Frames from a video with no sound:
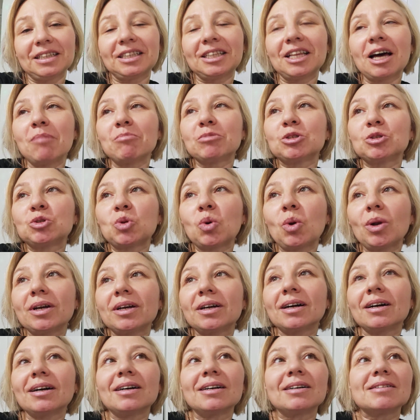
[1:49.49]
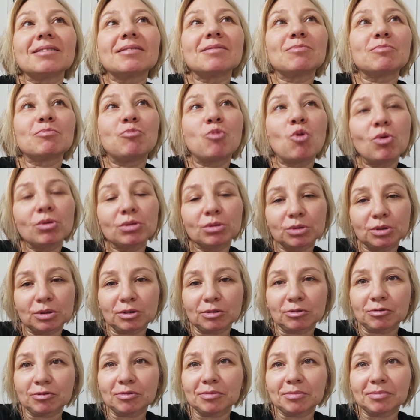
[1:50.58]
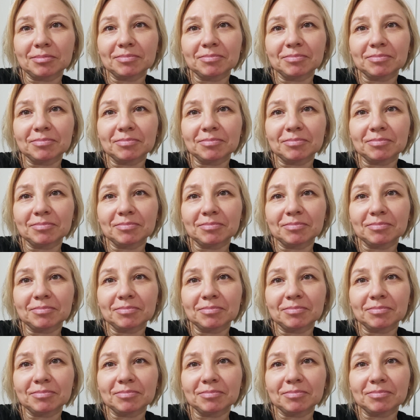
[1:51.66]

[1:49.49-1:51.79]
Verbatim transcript: Там столько бонусов,